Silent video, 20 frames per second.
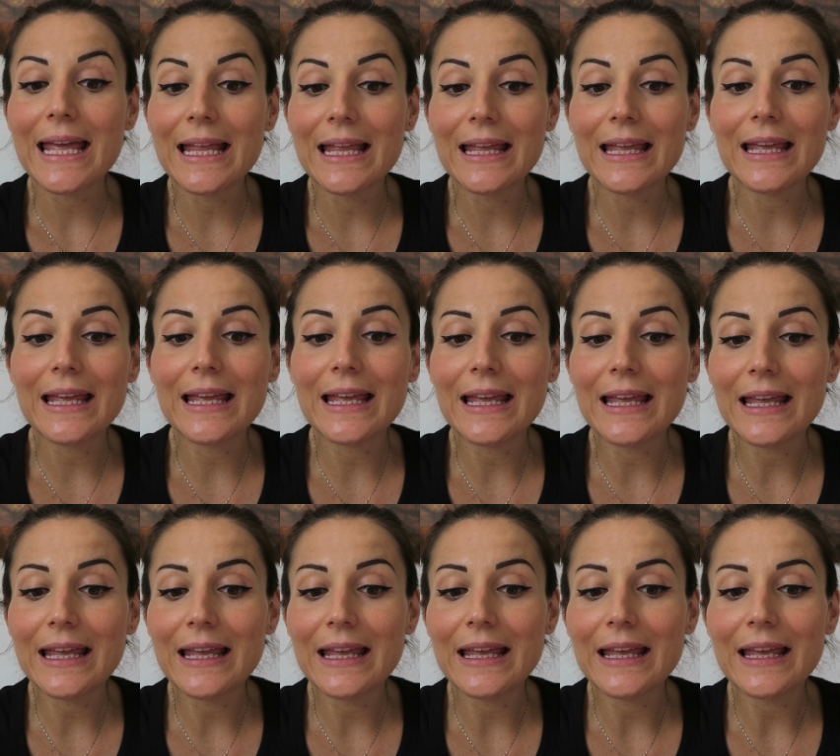
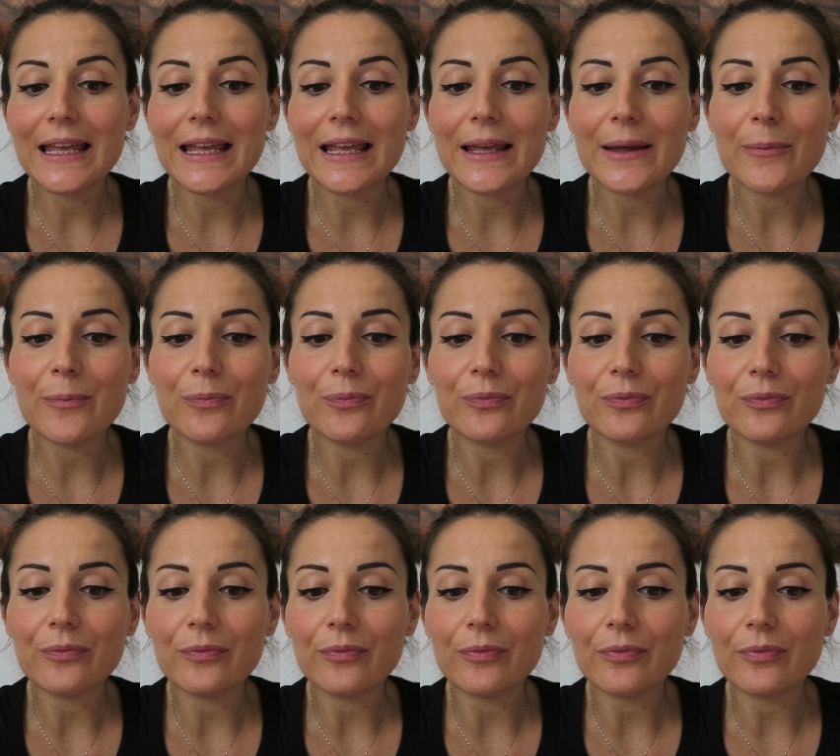e
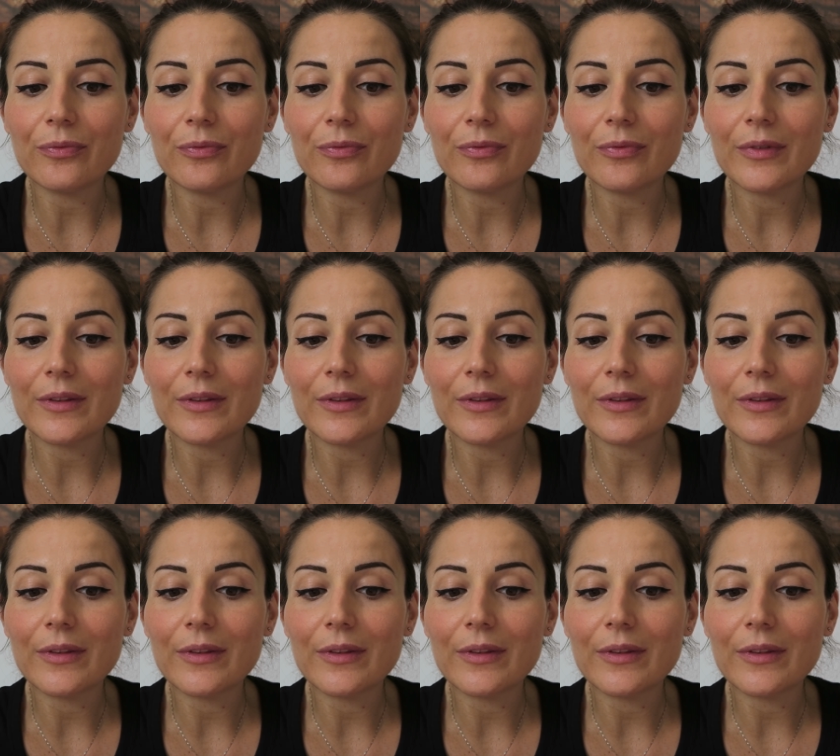mm,